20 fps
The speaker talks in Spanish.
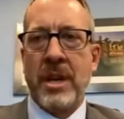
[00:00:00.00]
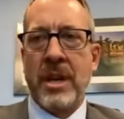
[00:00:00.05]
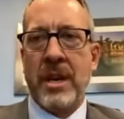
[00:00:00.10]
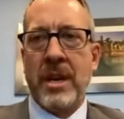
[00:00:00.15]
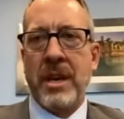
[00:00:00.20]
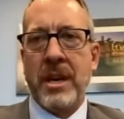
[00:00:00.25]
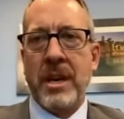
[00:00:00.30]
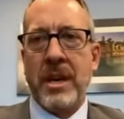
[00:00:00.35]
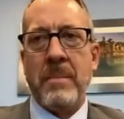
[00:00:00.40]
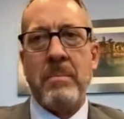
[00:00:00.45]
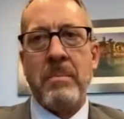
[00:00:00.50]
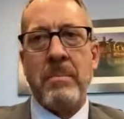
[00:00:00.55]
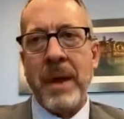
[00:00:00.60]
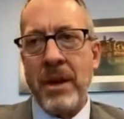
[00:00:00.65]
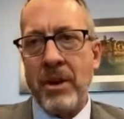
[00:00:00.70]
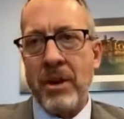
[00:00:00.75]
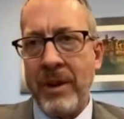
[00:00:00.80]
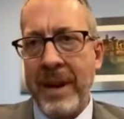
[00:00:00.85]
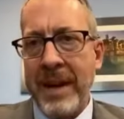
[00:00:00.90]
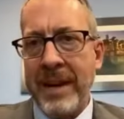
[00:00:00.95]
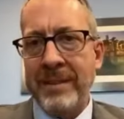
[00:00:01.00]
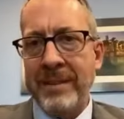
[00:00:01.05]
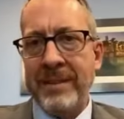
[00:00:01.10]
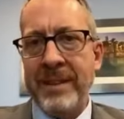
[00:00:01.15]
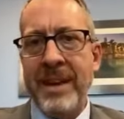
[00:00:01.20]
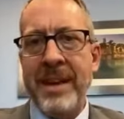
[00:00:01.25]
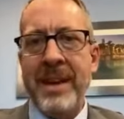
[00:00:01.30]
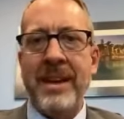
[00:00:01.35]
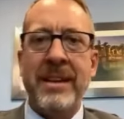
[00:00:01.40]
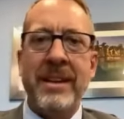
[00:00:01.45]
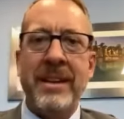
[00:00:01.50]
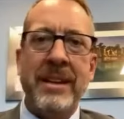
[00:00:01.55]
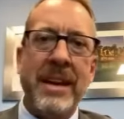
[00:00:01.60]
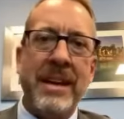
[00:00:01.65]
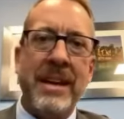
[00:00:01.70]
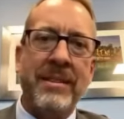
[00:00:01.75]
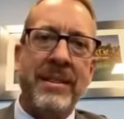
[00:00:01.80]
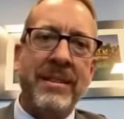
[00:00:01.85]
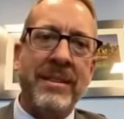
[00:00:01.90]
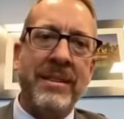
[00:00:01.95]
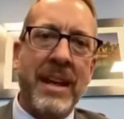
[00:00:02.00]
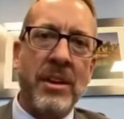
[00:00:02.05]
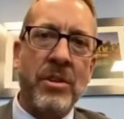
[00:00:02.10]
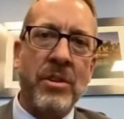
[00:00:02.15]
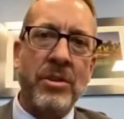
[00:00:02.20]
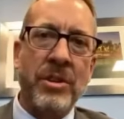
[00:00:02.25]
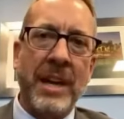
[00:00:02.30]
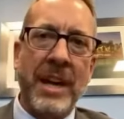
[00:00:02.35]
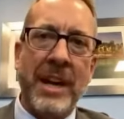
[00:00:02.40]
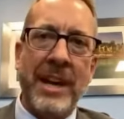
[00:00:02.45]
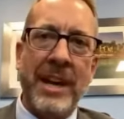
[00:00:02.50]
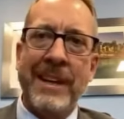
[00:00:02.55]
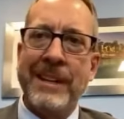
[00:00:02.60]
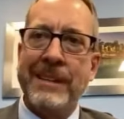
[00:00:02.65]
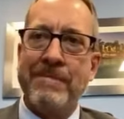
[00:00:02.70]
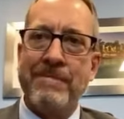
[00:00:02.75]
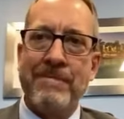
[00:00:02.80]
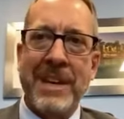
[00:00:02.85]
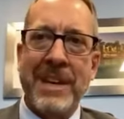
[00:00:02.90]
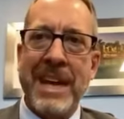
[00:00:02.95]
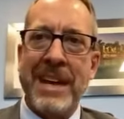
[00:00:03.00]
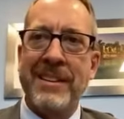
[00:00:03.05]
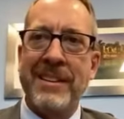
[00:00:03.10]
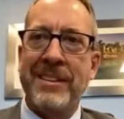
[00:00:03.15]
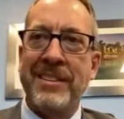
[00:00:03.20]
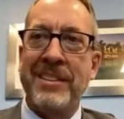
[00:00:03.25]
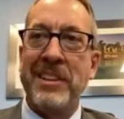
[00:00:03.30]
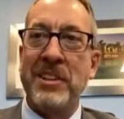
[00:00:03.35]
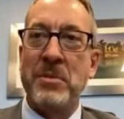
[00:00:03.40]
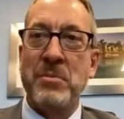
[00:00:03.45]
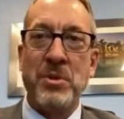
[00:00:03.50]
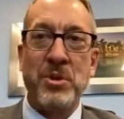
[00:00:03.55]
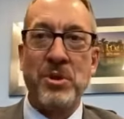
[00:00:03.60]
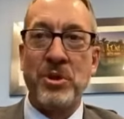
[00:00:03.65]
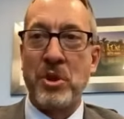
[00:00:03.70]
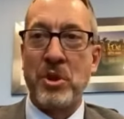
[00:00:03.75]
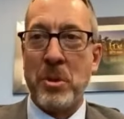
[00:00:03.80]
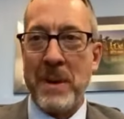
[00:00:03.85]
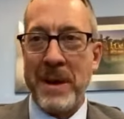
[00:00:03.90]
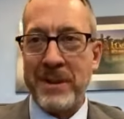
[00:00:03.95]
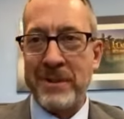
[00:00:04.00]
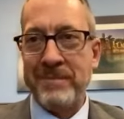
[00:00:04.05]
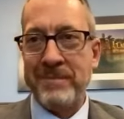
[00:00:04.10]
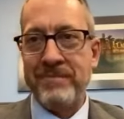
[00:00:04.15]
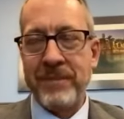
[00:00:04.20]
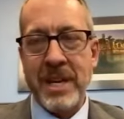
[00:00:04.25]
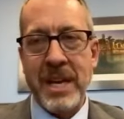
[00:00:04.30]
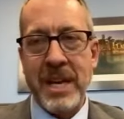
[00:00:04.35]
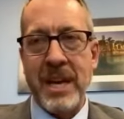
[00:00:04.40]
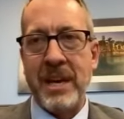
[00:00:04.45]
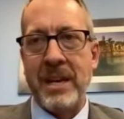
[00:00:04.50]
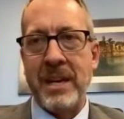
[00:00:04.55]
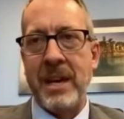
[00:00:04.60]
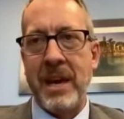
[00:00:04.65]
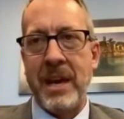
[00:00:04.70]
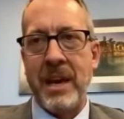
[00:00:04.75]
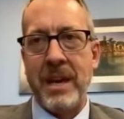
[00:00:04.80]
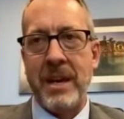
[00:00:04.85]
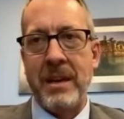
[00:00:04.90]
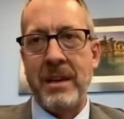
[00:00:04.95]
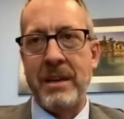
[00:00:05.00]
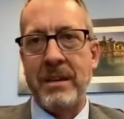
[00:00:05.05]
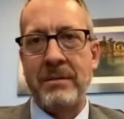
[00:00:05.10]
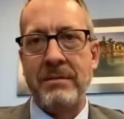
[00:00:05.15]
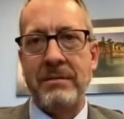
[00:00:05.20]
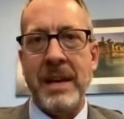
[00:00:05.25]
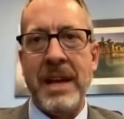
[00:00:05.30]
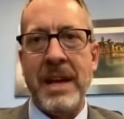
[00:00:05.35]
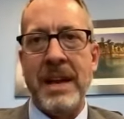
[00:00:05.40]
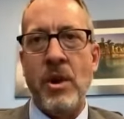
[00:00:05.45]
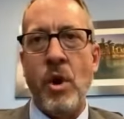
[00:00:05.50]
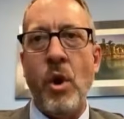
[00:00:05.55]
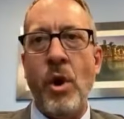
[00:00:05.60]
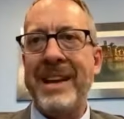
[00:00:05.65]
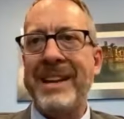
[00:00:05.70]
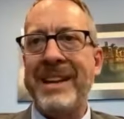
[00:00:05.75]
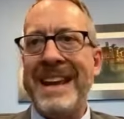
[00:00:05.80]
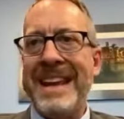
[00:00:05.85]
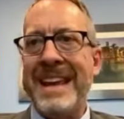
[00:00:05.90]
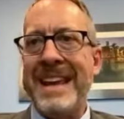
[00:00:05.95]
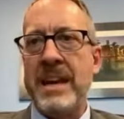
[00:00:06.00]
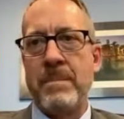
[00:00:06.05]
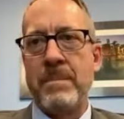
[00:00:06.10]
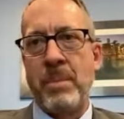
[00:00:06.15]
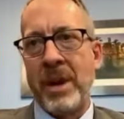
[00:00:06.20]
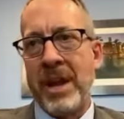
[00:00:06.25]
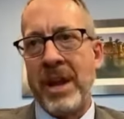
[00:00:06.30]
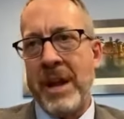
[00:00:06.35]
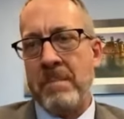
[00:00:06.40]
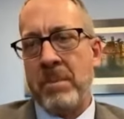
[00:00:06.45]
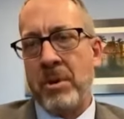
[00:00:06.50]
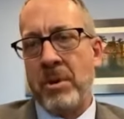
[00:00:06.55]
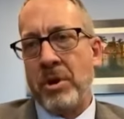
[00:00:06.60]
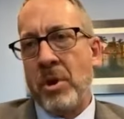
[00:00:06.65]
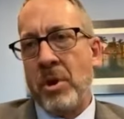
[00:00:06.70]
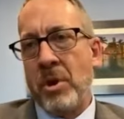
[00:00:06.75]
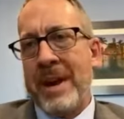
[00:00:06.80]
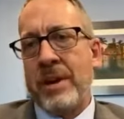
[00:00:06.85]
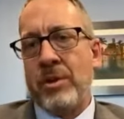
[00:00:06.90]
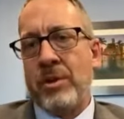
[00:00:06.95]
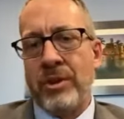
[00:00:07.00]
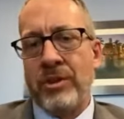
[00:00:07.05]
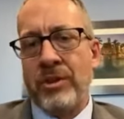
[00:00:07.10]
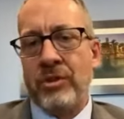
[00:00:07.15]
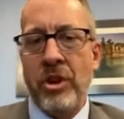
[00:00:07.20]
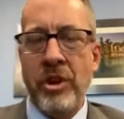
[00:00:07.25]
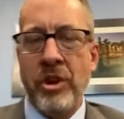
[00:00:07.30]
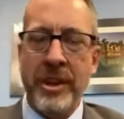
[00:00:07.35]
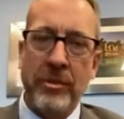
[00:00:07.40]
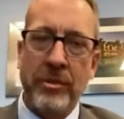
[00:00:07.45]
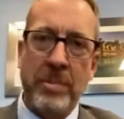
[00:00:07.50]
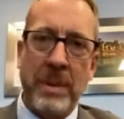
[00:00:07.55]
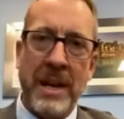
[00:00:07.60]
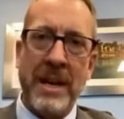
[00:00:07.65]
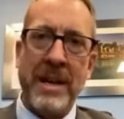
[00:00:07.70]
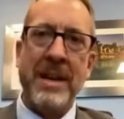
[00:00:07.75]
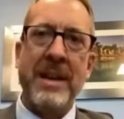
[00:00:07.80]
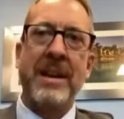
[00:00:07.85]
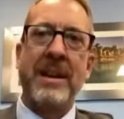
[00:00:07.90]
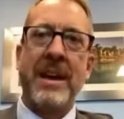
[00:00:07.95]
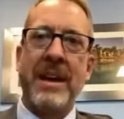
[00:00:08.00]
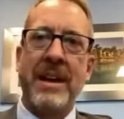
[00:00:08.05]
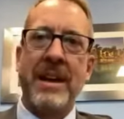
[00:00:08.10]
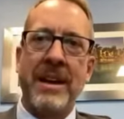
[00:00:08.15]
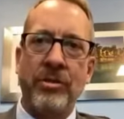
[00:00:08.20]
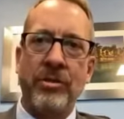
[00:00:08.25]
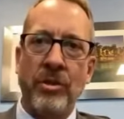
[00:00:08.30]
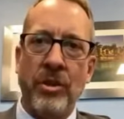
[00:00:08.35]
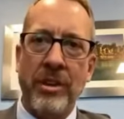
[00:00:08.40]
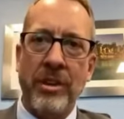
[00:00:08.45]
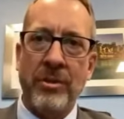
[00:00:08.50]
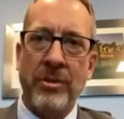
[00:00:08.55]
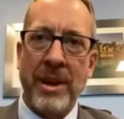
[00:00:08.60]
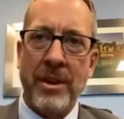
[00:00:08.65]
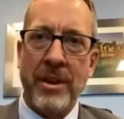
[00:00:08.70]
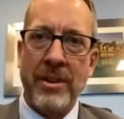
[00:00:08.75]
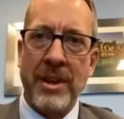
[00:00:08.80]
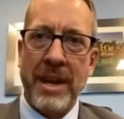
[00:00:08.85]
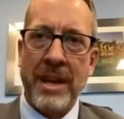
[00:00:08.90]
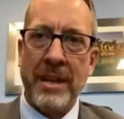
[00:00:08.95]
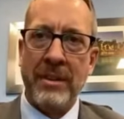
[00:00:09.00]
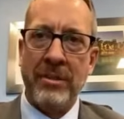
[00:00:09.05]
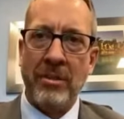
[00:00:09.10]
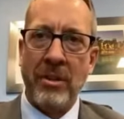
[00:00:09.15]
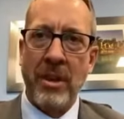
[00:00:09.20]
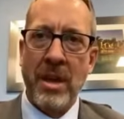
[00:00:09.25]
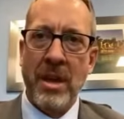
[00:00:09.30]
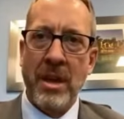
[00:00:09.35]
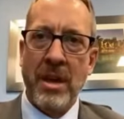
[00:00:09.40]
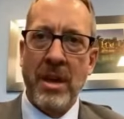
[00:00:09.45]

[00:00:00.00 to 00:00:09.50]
Ah, pero este, este, es algo que, que necesita mucho trabajo, eh, que hoy día, por ejemplo, no hay condiciones para ir a elecciones regionales.